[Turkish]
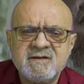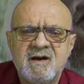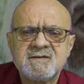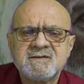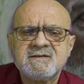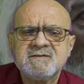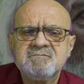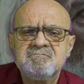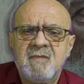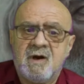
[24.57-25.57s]

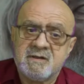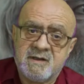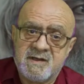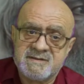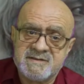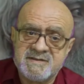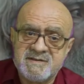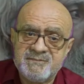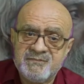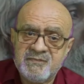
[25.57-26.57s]
aldığım
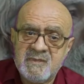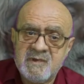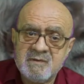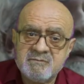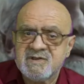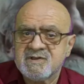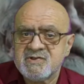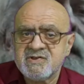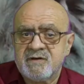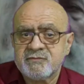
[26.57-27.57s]
anlardır.''
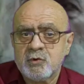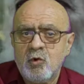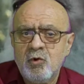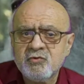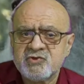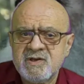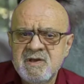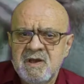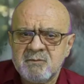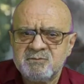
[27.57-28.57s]
birkaç hafta önce
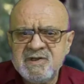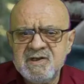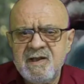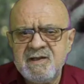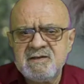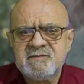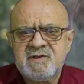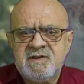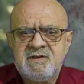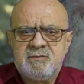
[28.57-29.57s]
bir
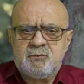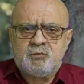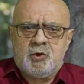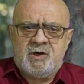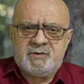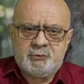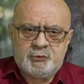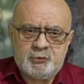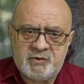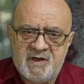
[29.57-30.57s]
elimde buharı
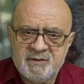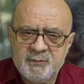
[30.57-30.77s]
tüten